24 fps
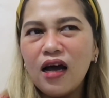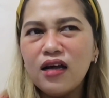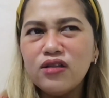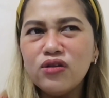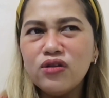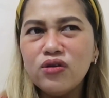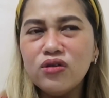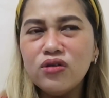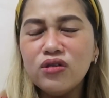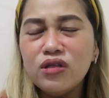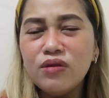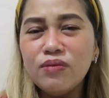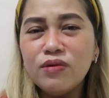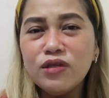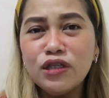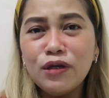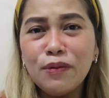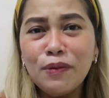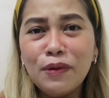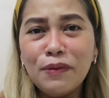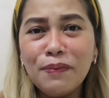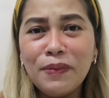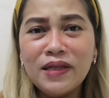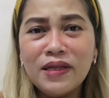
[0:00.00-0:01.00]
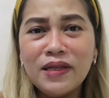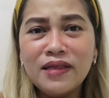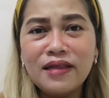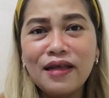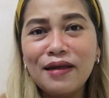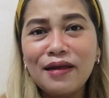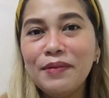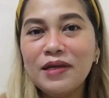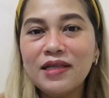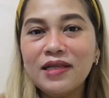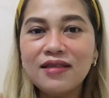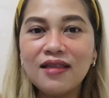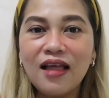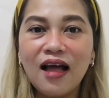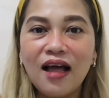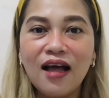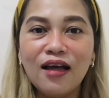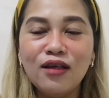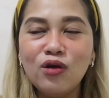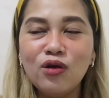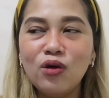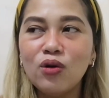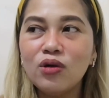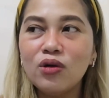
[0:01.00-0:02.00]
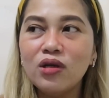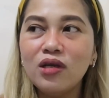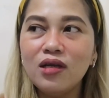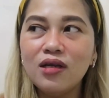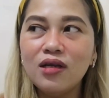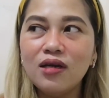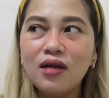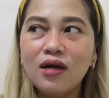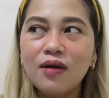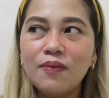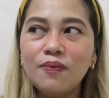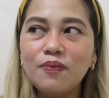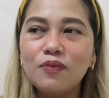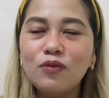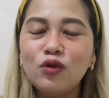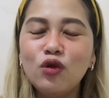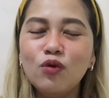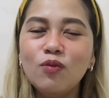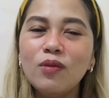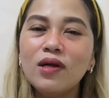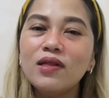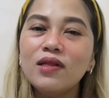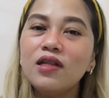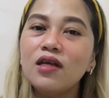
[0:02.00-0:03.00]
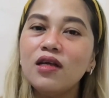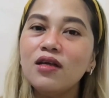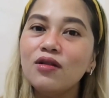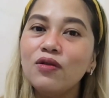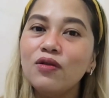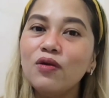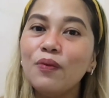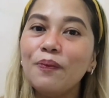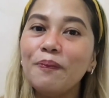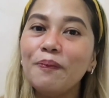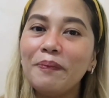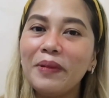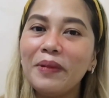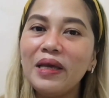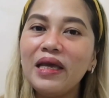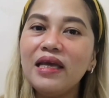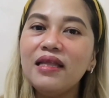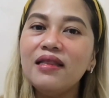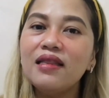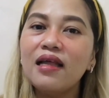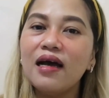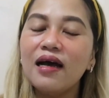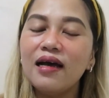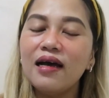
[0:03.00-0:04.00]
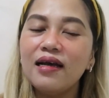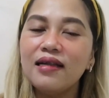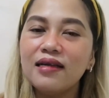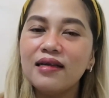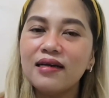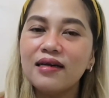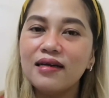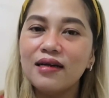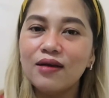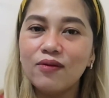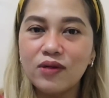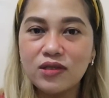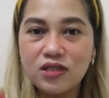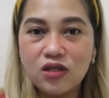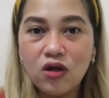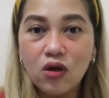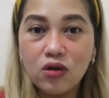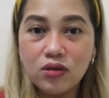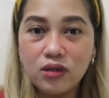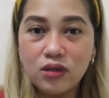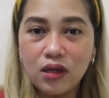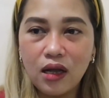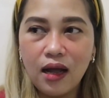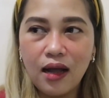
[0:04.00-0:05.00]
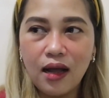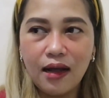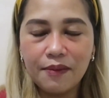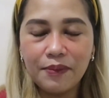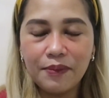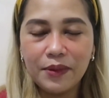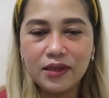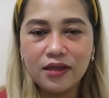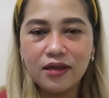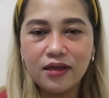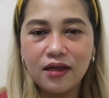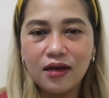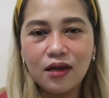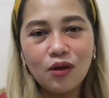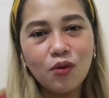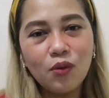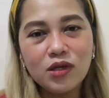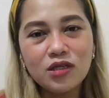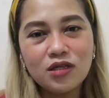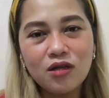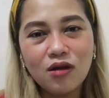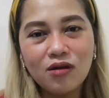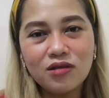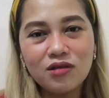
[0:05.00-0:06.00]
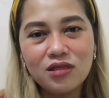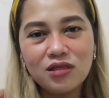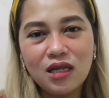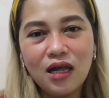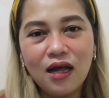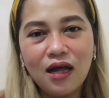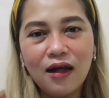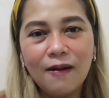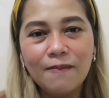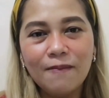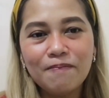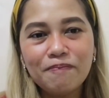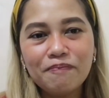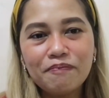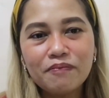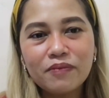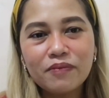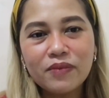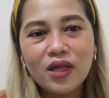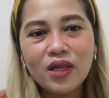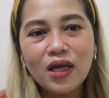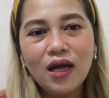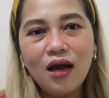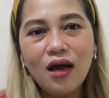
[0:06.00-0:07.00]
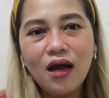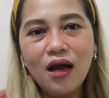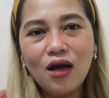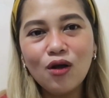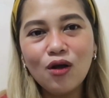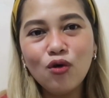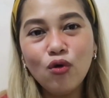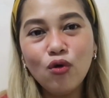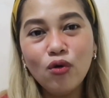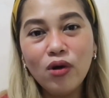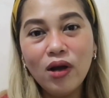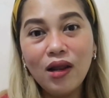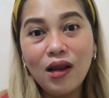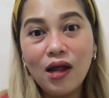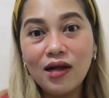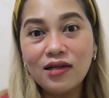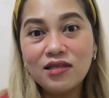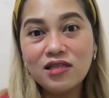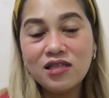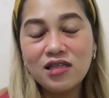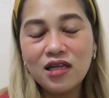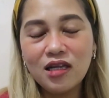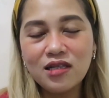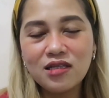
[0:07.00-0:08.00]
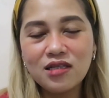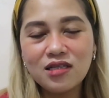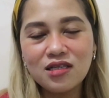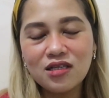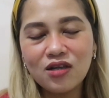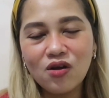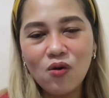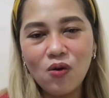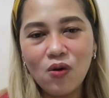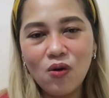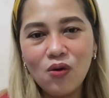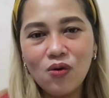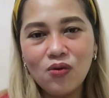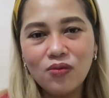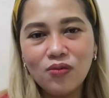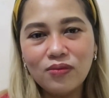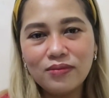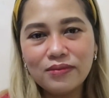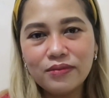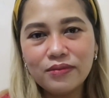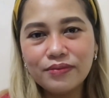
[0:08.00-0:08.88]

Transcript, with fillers: ano, di ba syempre pandemic tayo, hirap dumating nung pin, nakailang request ako, nakaapat na request ako sa uh, Google AdSense ko.